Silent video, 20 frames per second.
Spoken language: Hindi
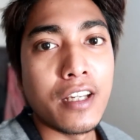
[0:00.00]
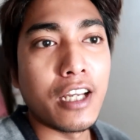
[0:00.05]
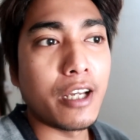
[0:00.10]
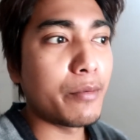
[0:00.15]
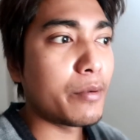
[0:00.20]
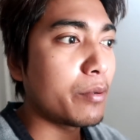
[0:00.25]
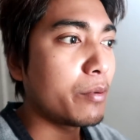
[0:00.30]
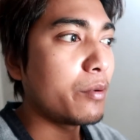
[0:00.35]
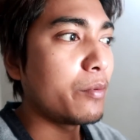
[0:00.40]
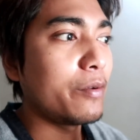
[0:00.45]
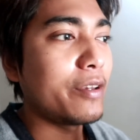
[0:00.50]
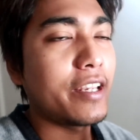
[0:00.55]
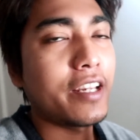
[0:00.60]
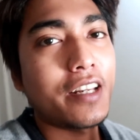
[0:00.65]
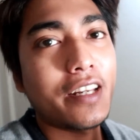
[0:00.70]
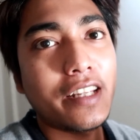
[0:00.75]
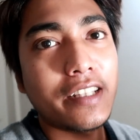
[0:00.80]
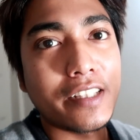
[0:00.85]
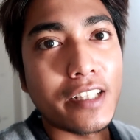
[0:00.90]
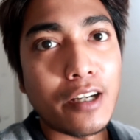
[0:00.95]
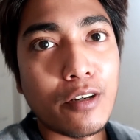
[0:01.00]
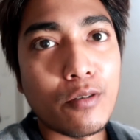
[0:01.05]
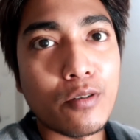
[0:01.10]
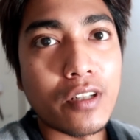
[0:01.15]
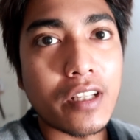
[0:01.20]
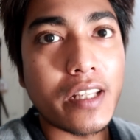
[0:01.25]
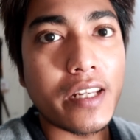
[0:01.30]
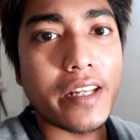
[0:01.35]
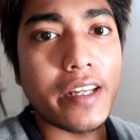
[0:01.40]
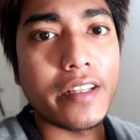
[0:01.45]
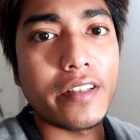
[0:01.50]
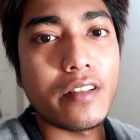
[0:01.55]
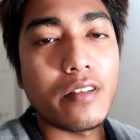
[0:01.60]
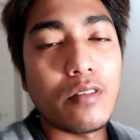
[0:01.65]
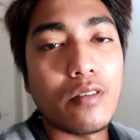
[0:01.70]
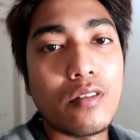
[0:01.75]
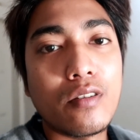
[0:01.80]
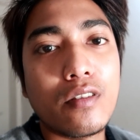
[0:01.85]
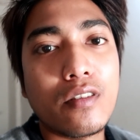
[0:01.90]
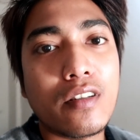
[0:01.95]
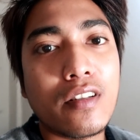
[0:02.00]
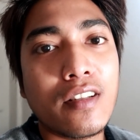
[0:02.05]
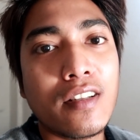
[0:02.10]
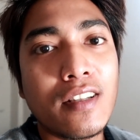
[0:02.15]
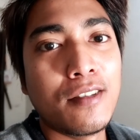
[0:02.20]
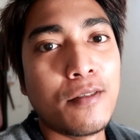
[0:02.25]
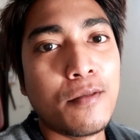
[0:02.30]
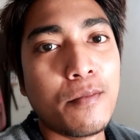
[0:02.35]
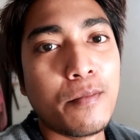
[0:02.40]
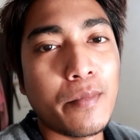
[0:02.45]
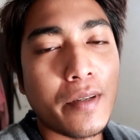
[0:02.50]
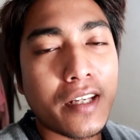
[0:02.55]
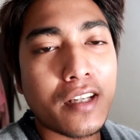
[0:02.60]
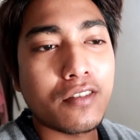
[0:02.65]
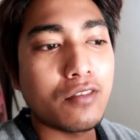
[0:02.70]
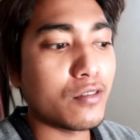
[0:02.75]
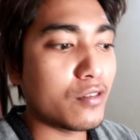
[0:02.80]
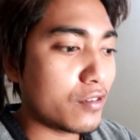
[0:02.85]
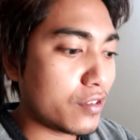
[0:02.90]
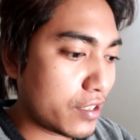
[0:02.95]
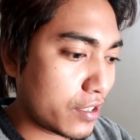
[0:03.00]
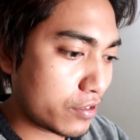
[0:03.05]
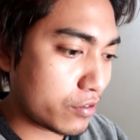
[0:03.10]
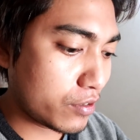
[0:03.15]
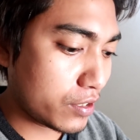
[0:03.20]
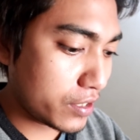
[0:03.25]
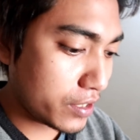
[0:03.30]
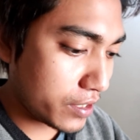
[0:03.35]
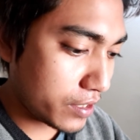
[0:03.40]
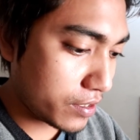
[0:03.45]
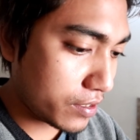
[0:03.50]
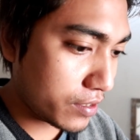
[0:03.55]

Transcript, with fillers: अभी भी मेरे रेंट का ऑनर आया था और मेरा जो एक्चुअली